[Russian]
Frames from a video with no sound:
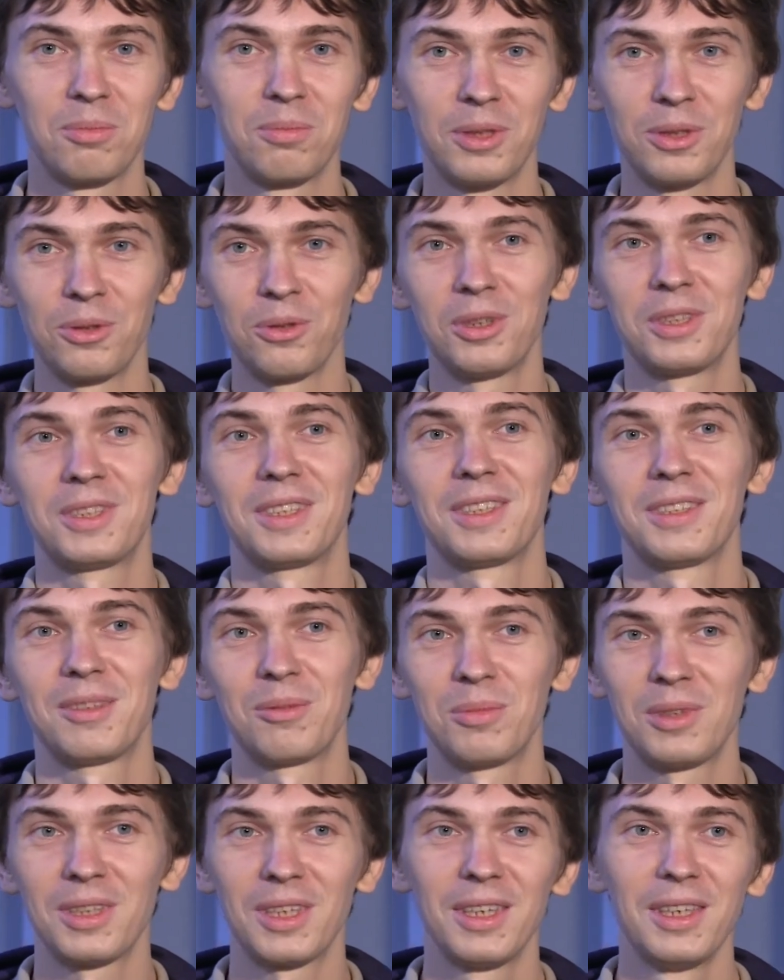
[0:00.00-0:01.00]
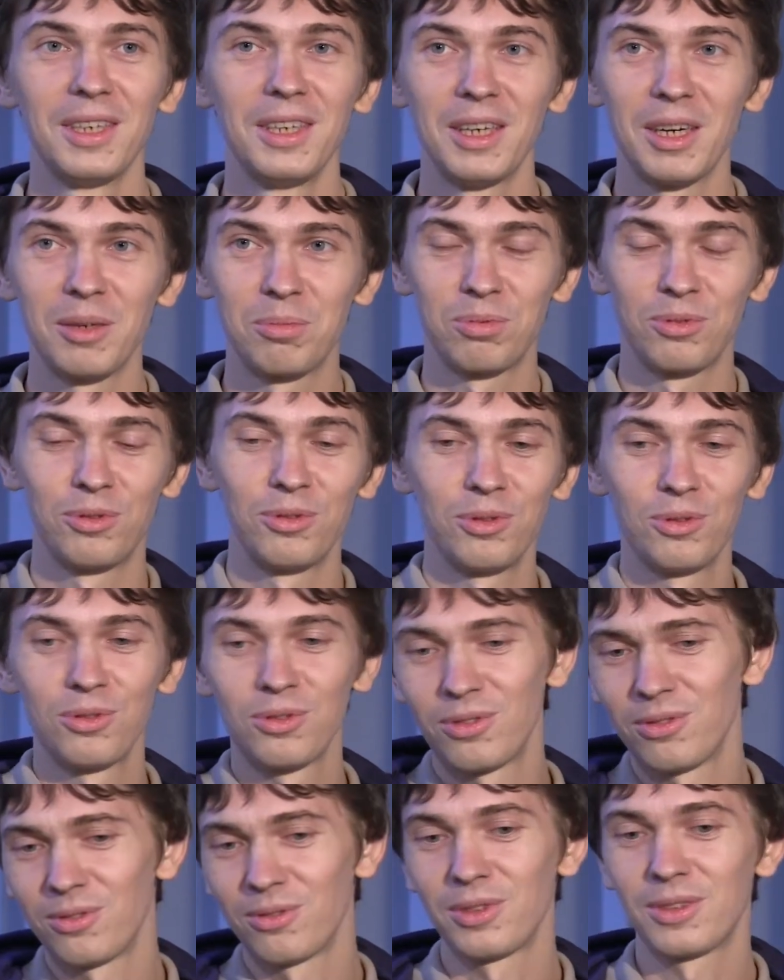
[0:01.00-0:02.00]
бросят, а меня
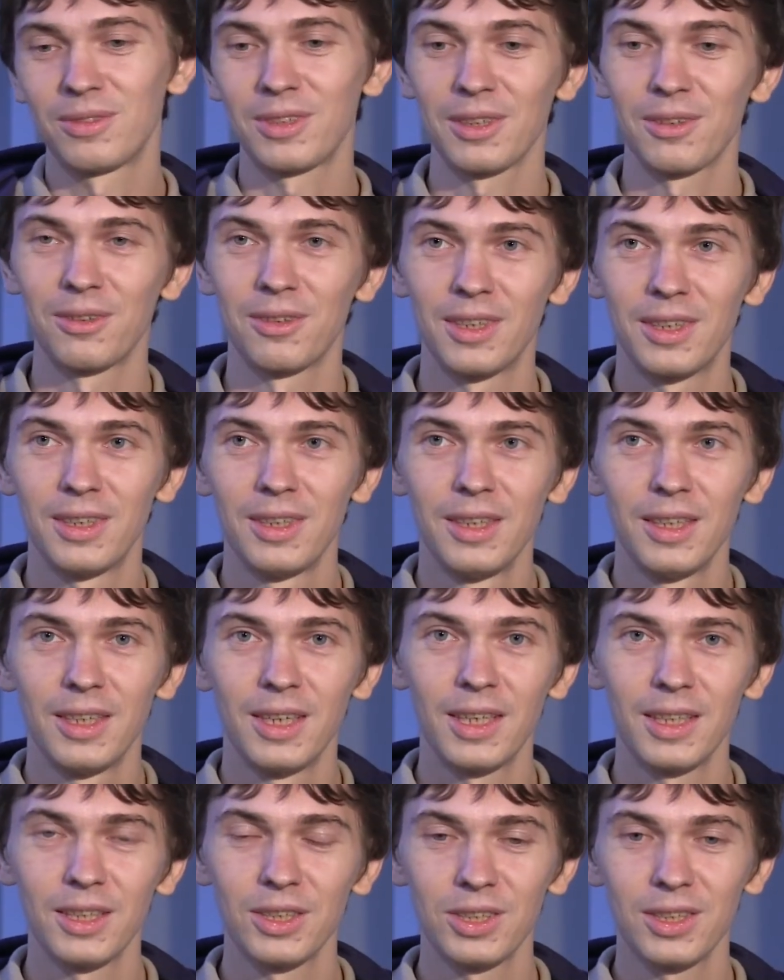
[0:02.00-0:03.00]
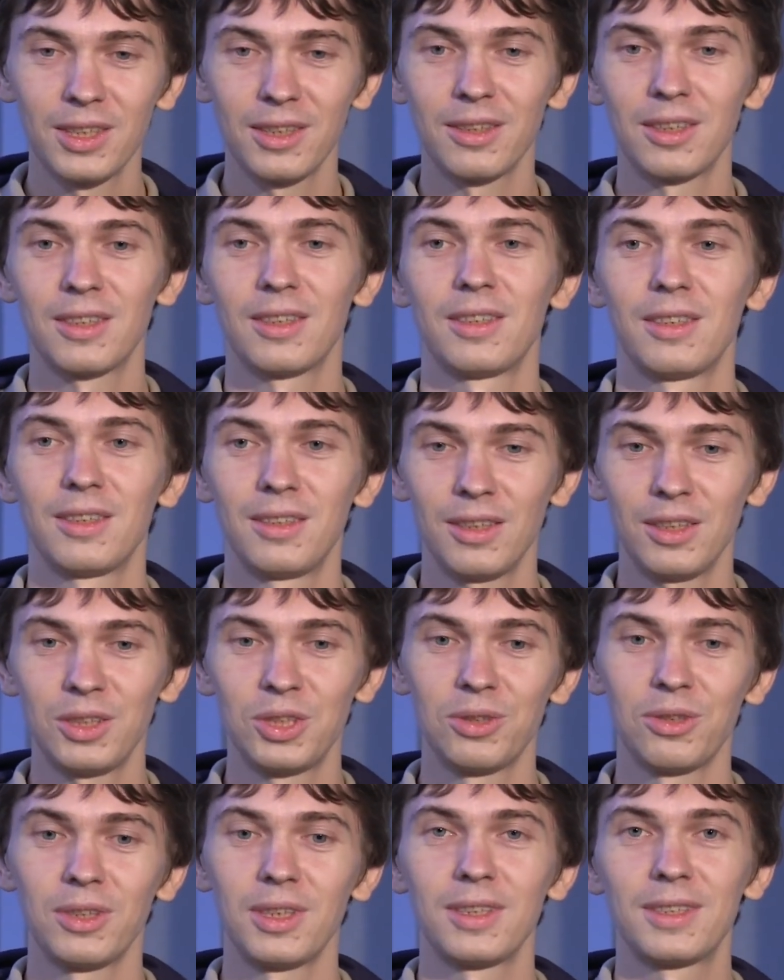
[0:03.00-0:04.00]
оплюют, ну вот такое. Я начала,
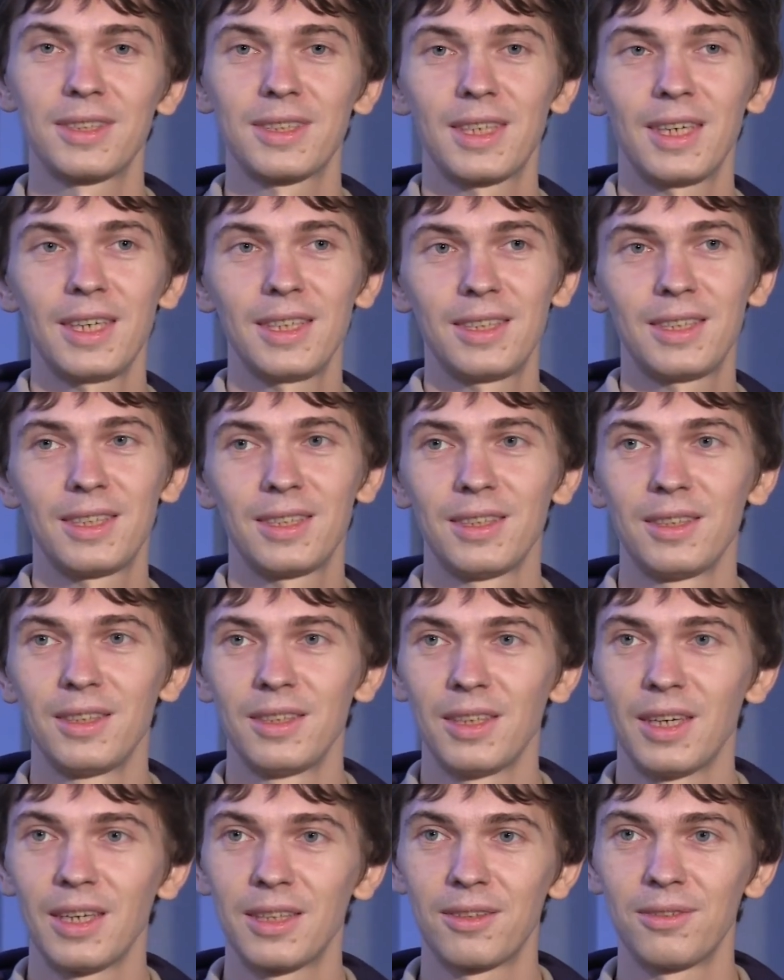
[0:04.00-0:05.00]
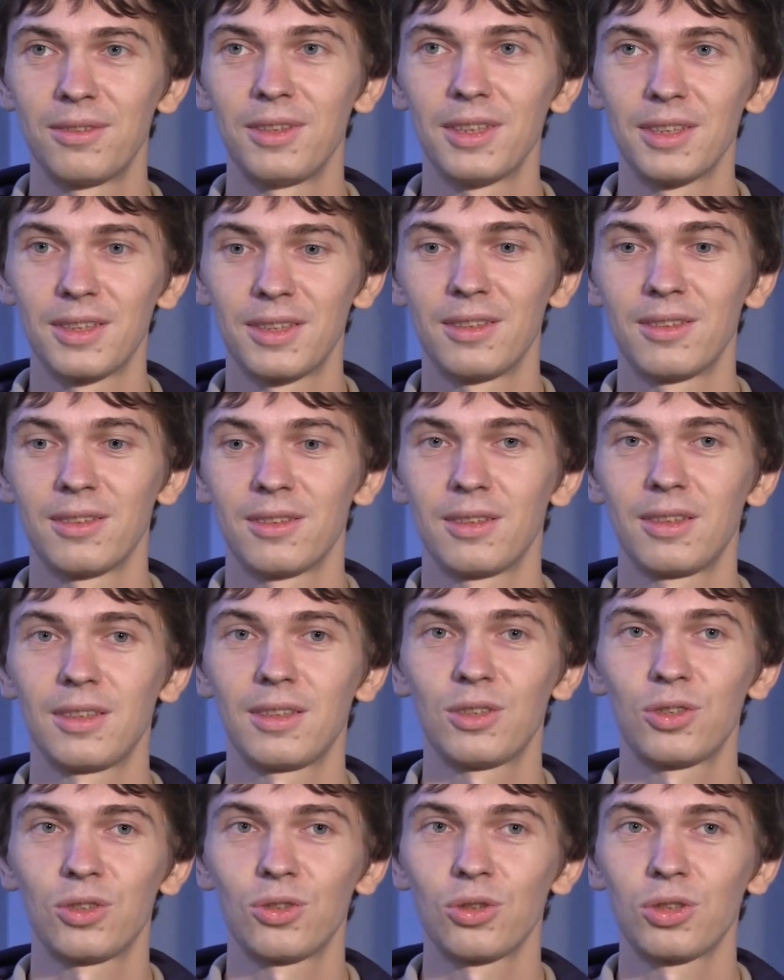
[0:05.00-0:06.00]
начала искать ответ на
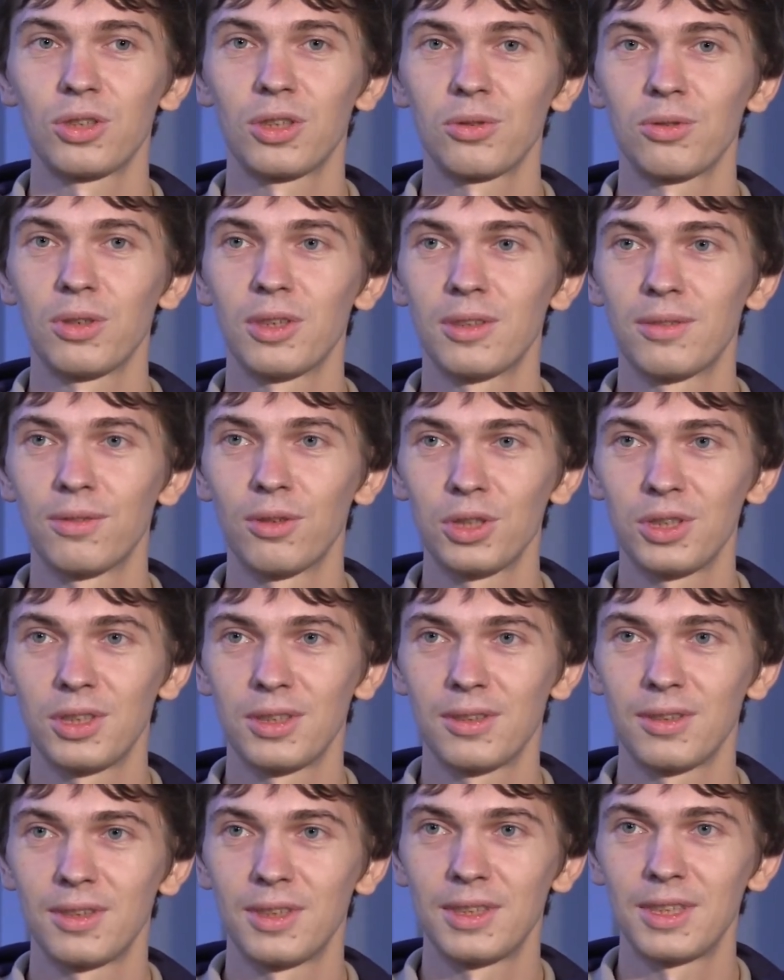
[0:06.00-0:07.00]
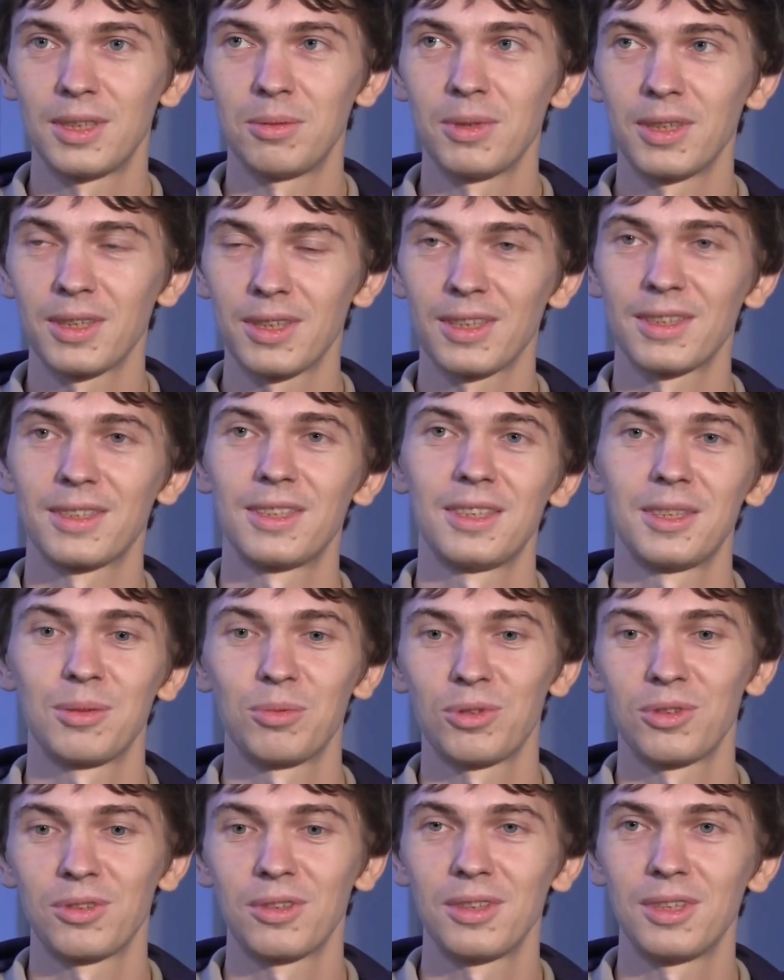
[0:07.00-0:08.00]
что же такое творчество для себя, как с
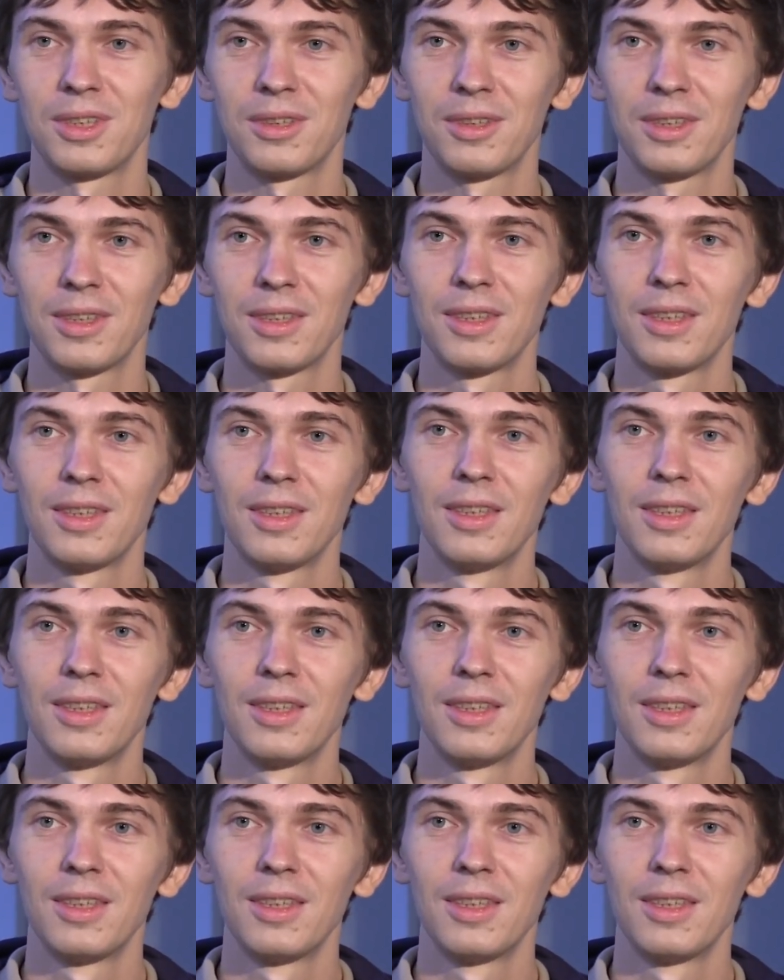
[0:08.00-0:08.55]
этим что делать.